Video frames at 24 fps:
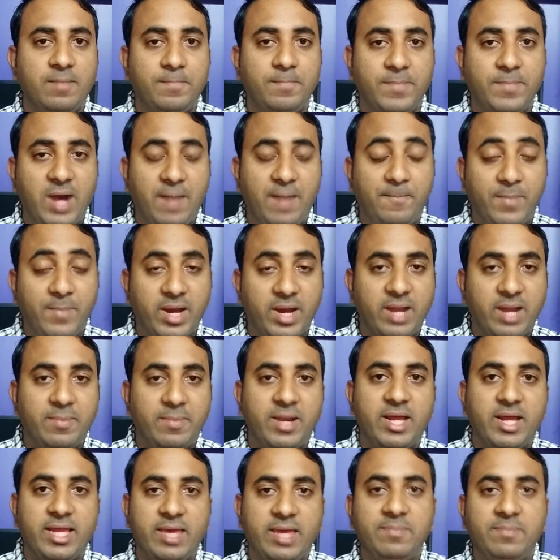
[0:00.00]
आप, बड़ा
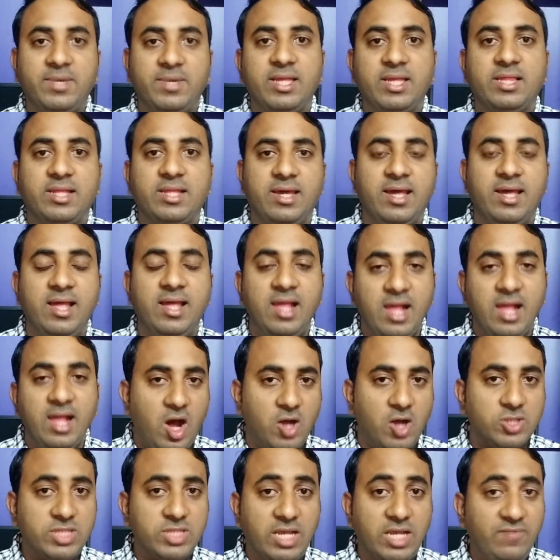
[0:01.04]
बड़ा गेम खेलते हैं
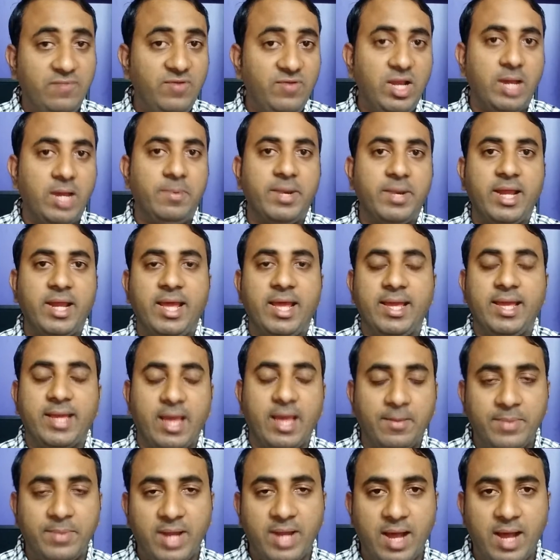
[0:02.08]
और सेल्फी लवर है
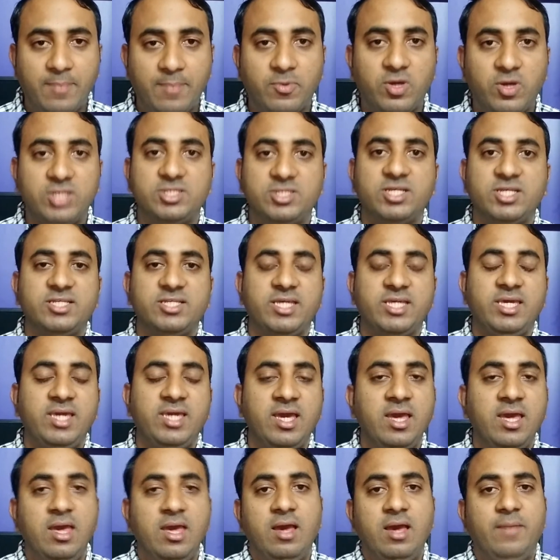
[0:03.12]
कैमरा आपको अच्छा
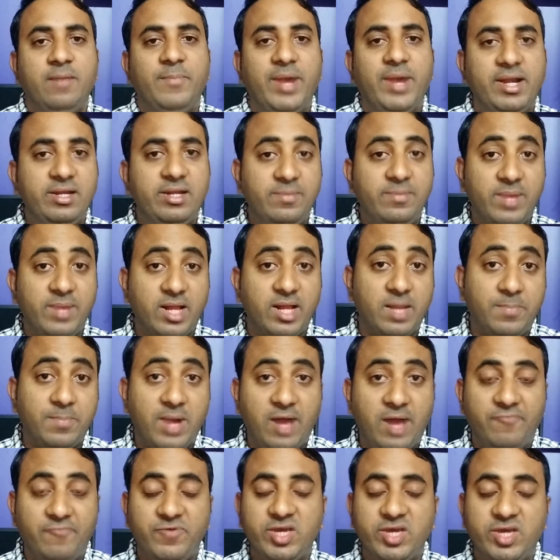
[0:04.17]
चाहिए बैटरी बैकअप
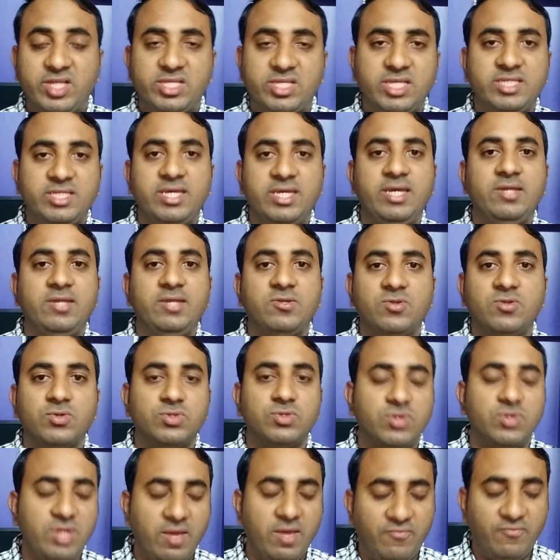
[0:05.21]
काफ़ी अच्छा चाहिए तो
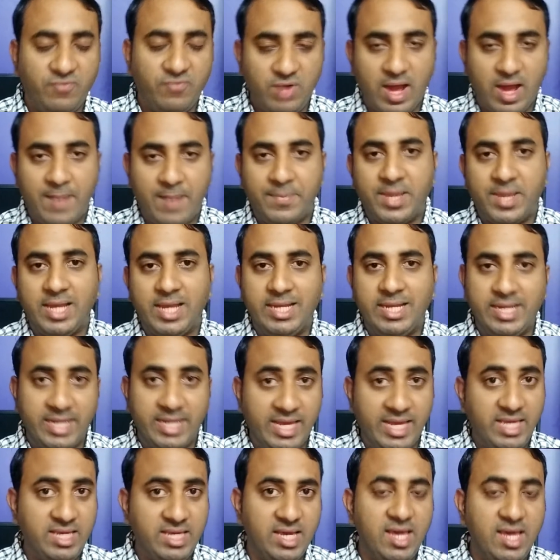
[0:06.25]
दोस्तों ये फ़ोन आपके लिए
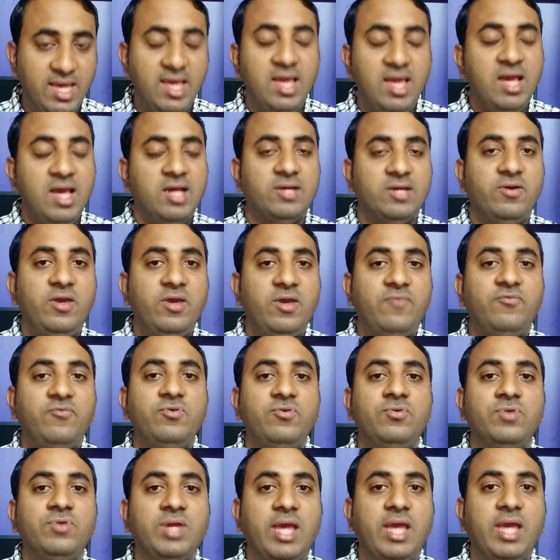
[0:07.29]
नहीं है ये
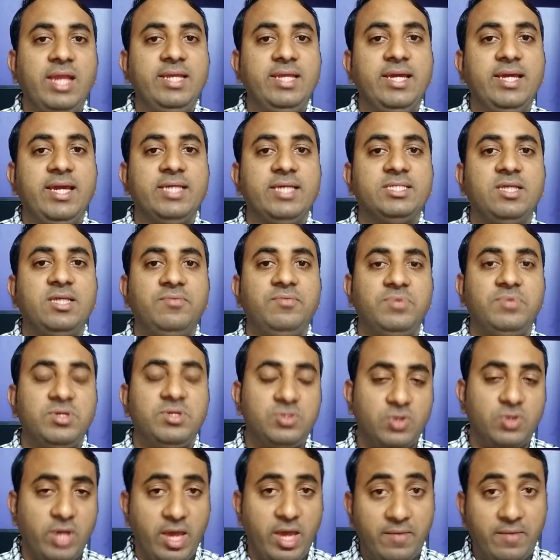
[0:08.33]
फ़ोन उनके लिए है सिर्फ कि
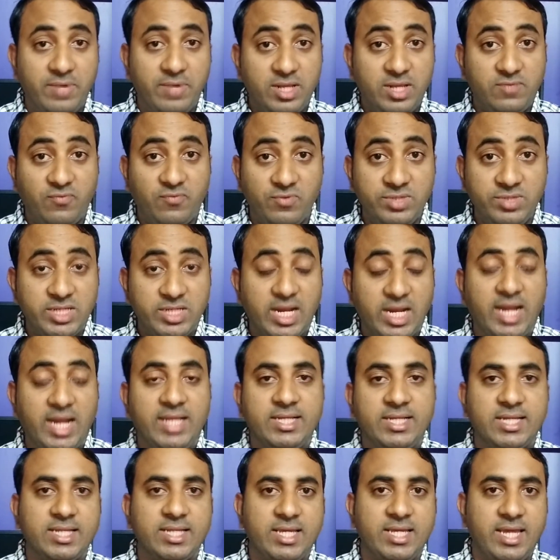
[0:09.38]
जो एवरेज फ़ोन चलाना
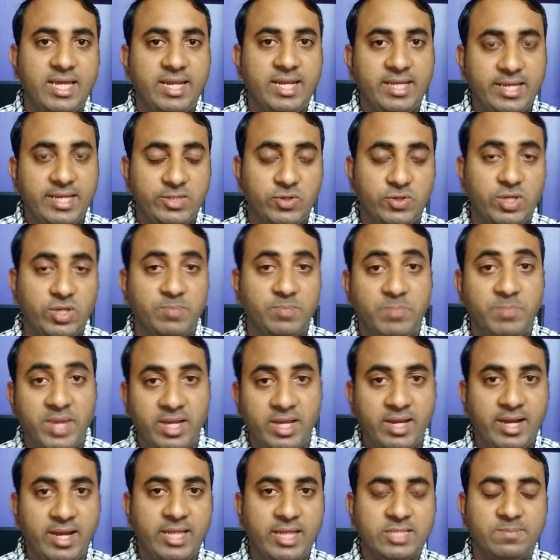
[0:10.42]
चाहते हैं यानी कि जो
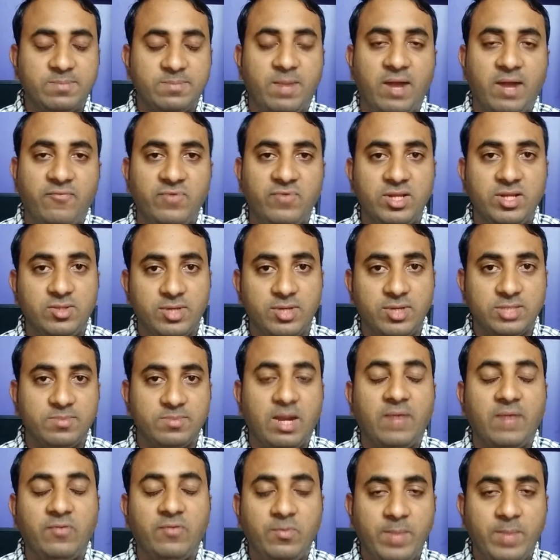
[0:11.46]
बिगनर स्मार्टफोन है जो
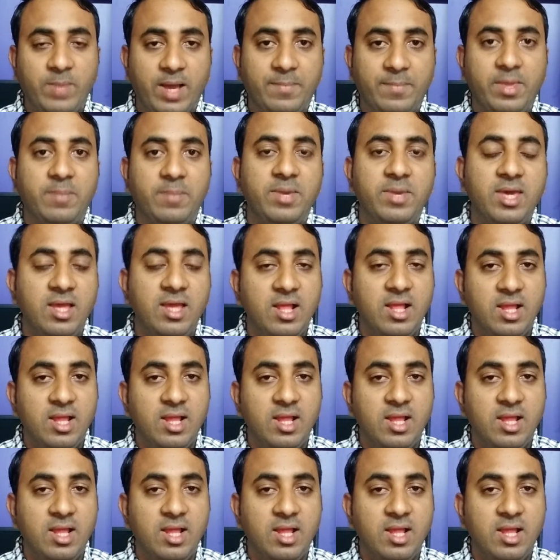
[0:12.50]
स्मार्टफोन में अभी अभी